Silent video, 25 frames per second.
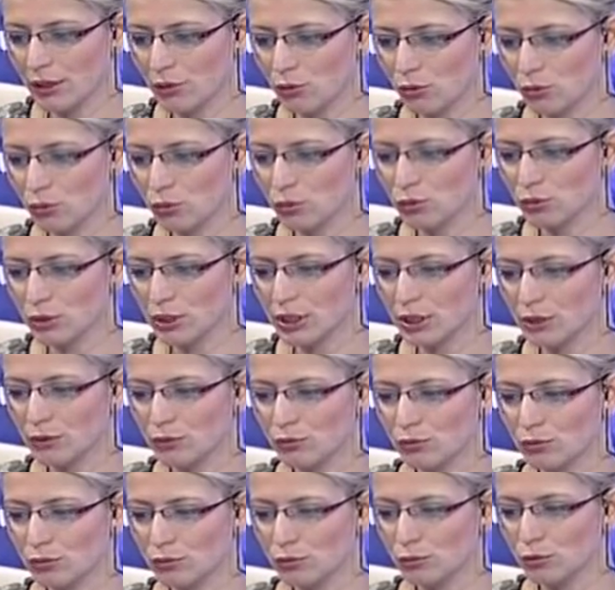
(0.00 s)
Eroğlu
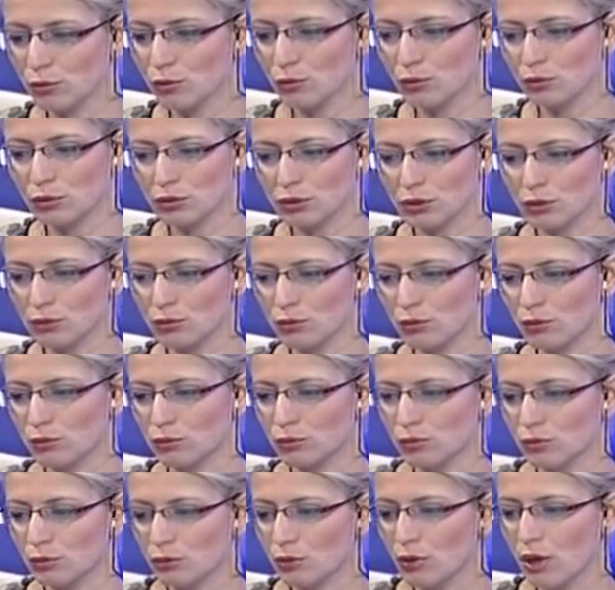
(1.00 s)
ülkenin durumunun ortada
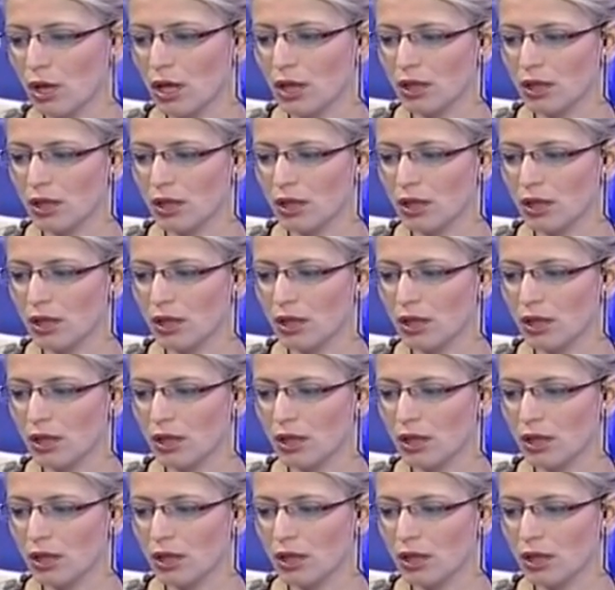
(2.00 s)
olduğunu,